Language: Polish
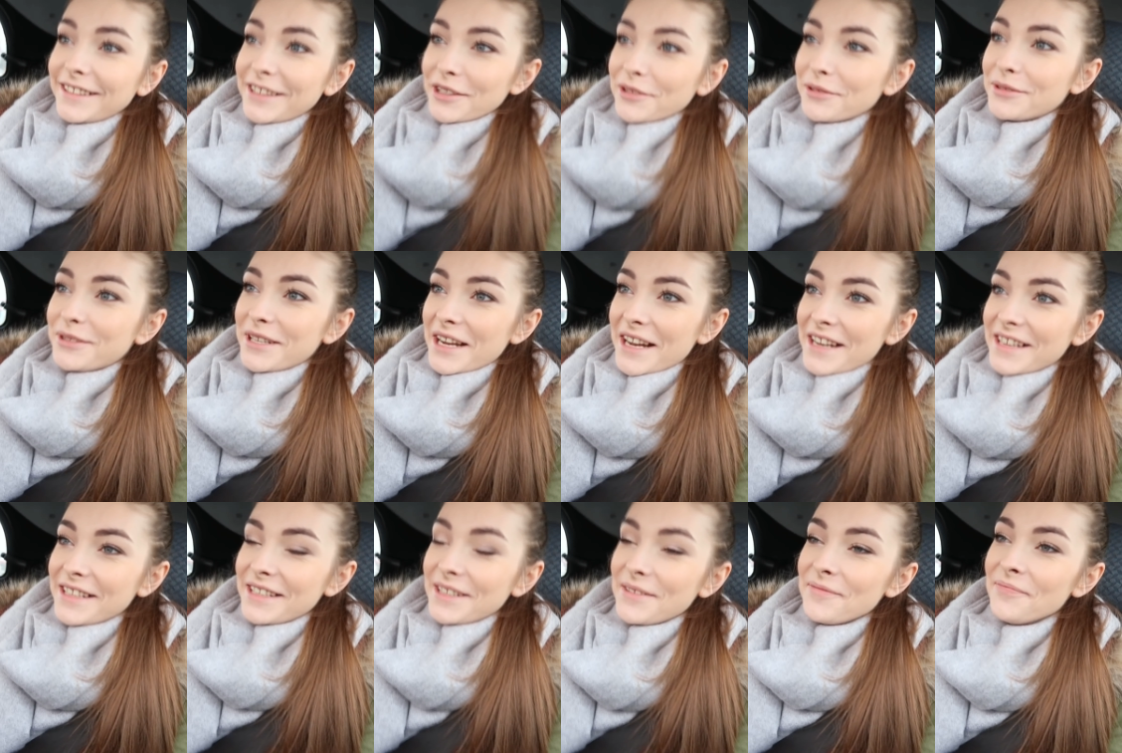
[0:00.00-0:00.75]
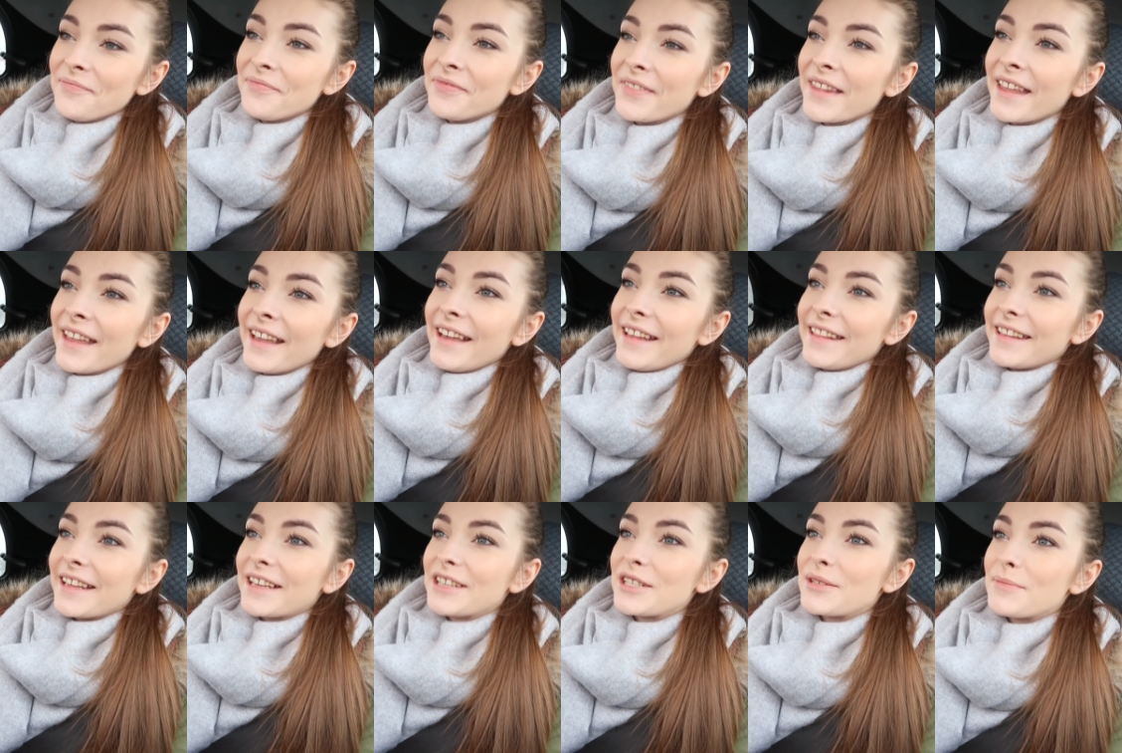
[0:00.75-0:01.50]
na tej uczelni.
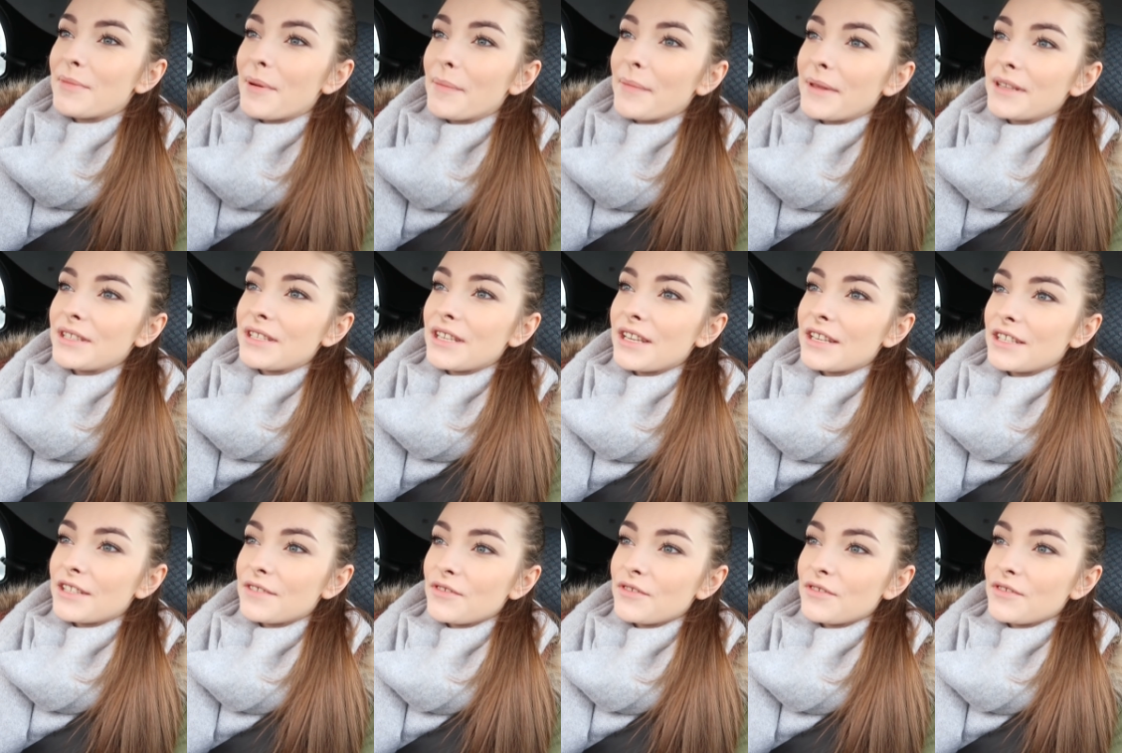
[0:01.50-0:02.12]
Także mam nadzieję,